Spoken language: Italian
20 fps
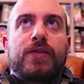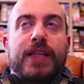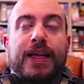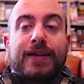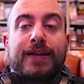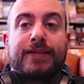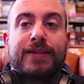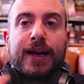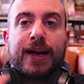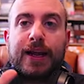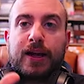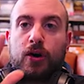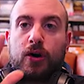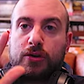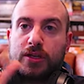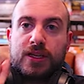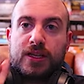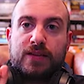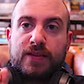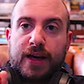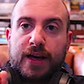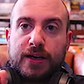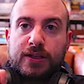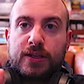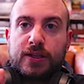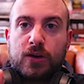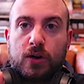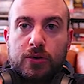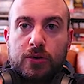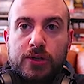vedere tre cose
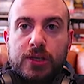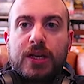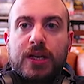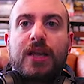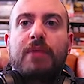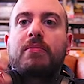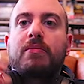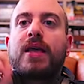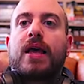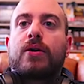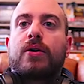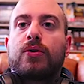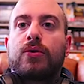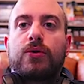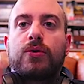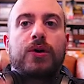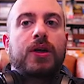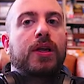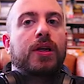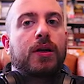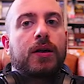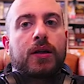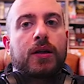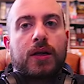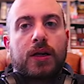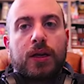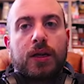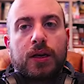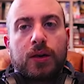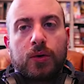diverse oggi che mi hanno
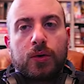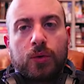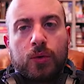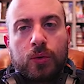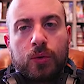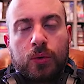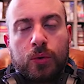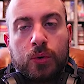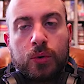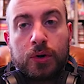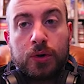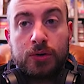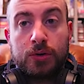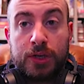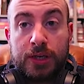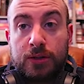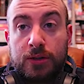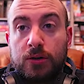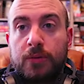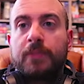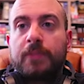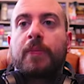incuriosito.